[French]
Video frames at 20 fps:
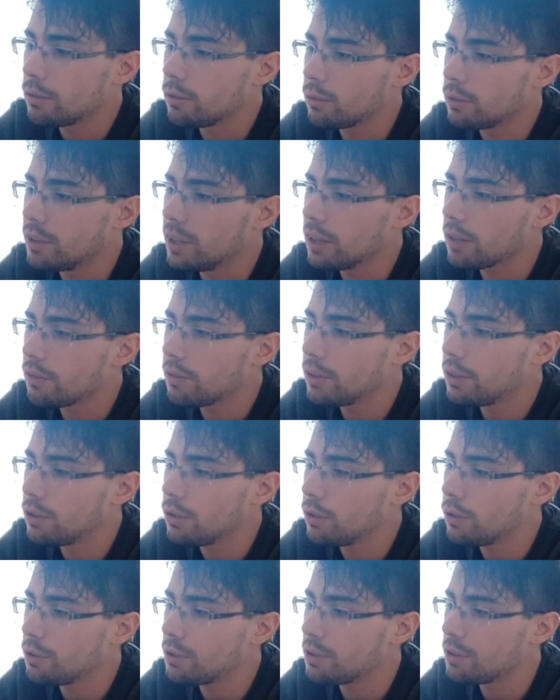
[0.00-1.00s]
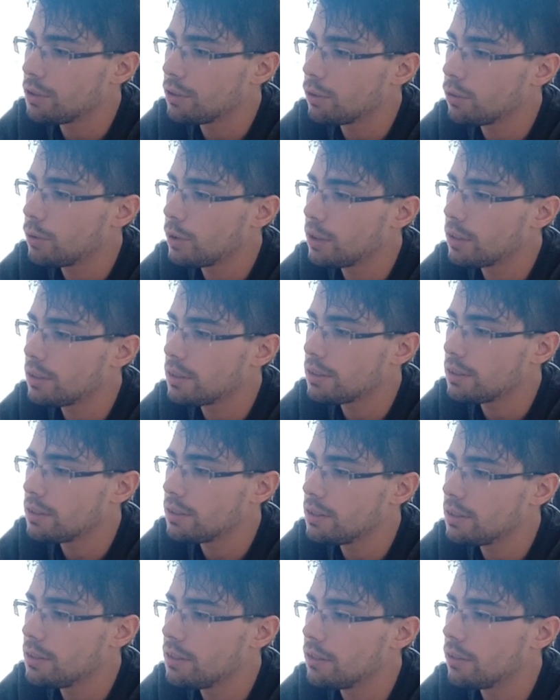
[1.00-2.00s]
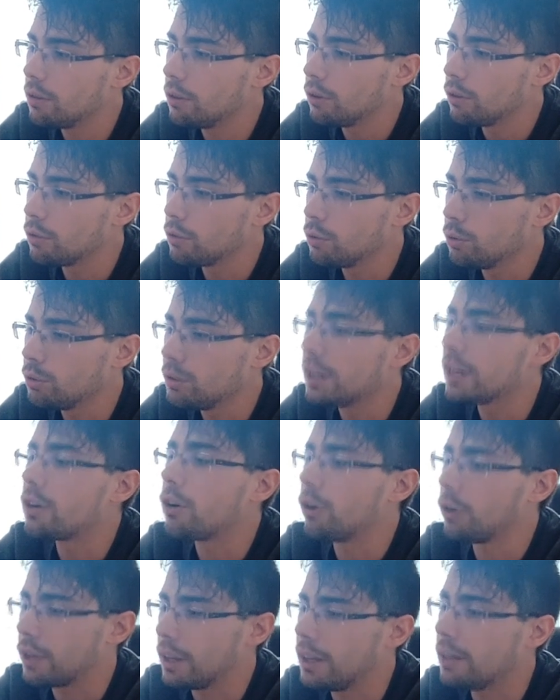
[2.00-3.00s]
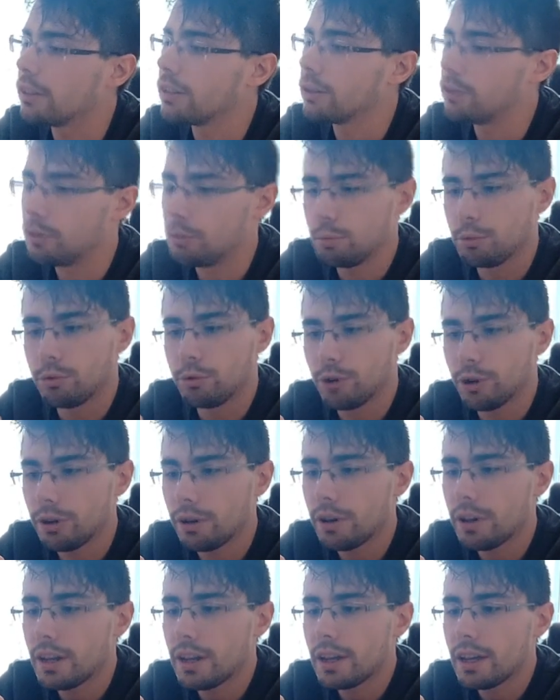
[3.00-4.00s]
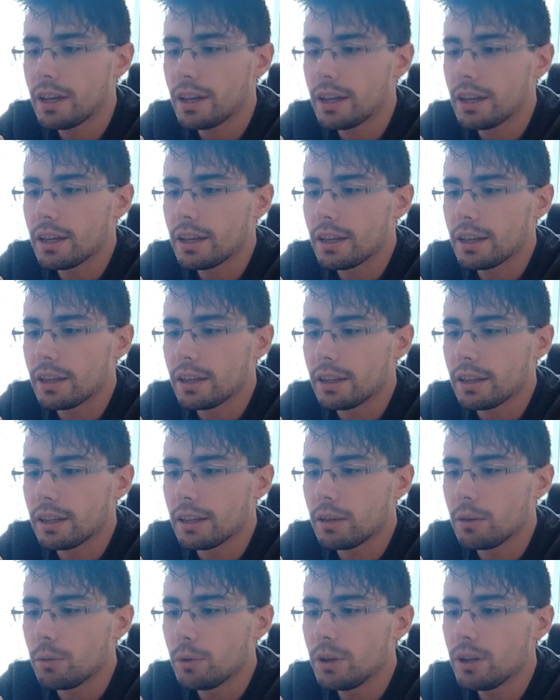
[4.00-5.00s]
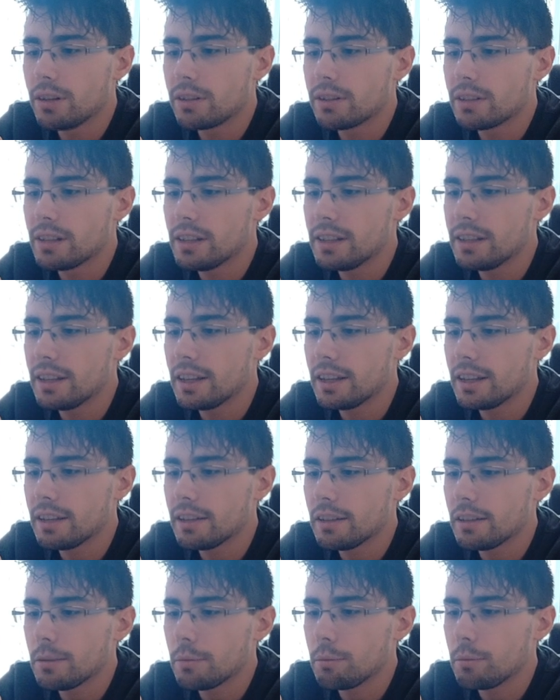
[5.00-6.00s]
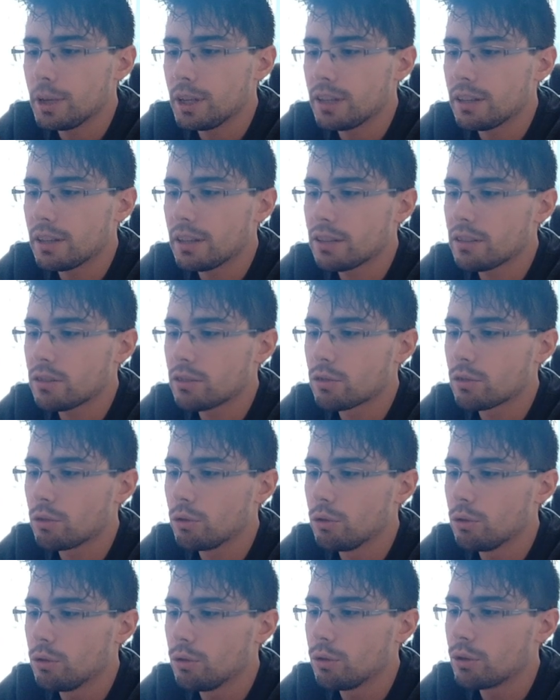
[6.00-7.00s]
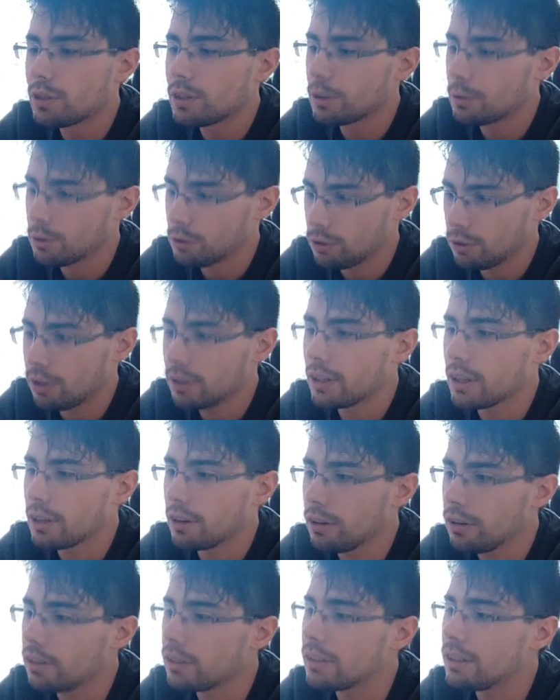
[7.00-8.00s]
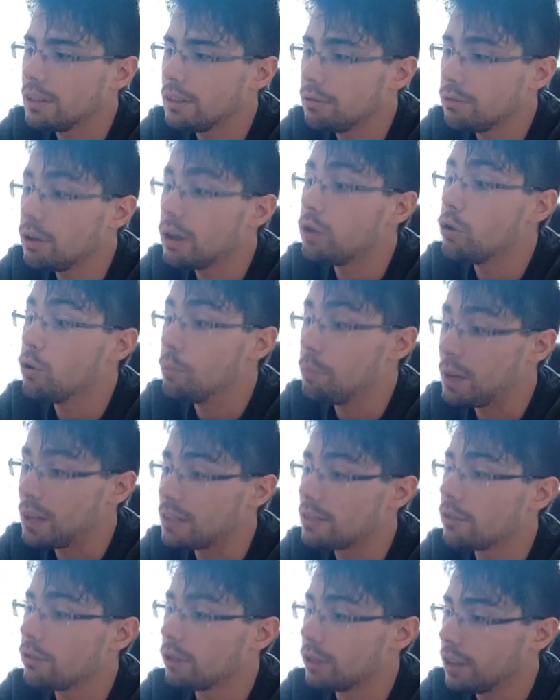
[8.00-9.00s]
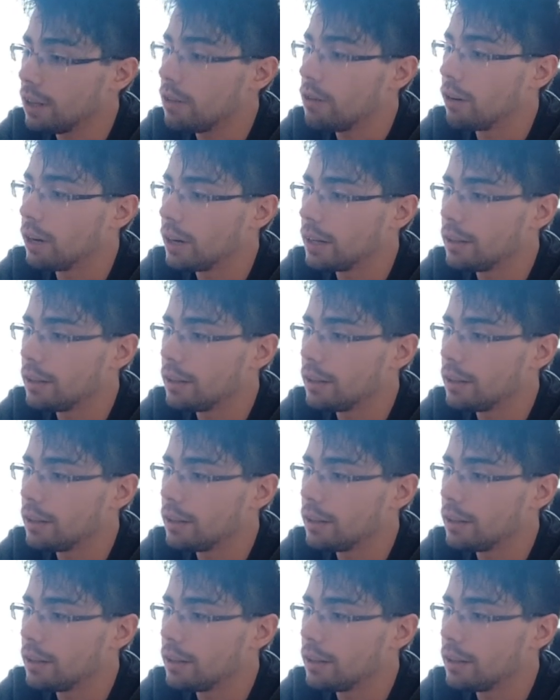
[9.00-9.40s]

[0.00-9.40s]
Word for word: donc Dark Vador, le Seigneur Noir des Sith, Lando, d'accord, qui en a fait plusieurs. Et Will Sliney, Beckett, Solo, Star Wars Story, d'accord, dévoile le passé de Kylo